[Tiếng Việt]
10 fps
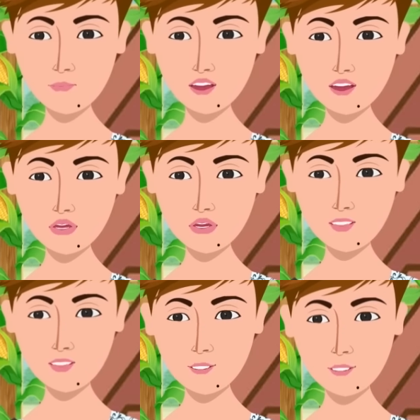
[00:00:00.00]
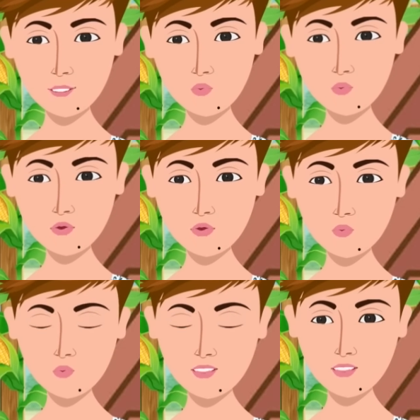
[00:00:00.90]
Ây da, mai,
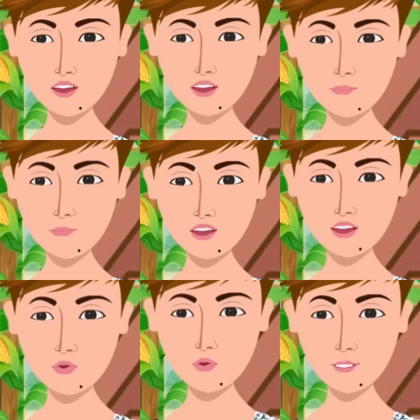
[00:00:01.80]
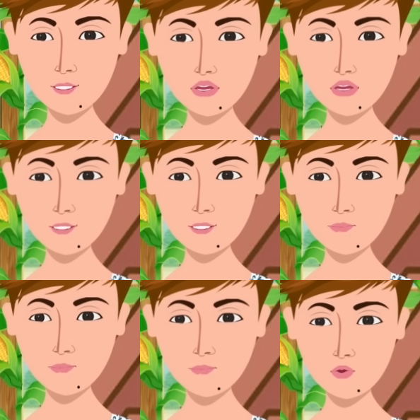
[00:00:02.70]
mai câu xa xa, à lang câu xa
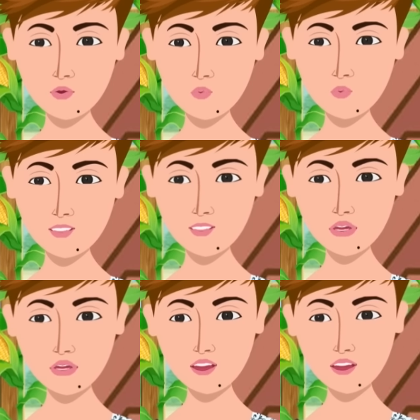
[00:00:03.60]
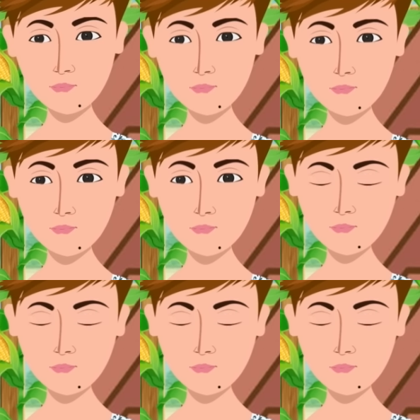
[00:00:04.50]
xa. Nhóm ní đuôi chị yên đo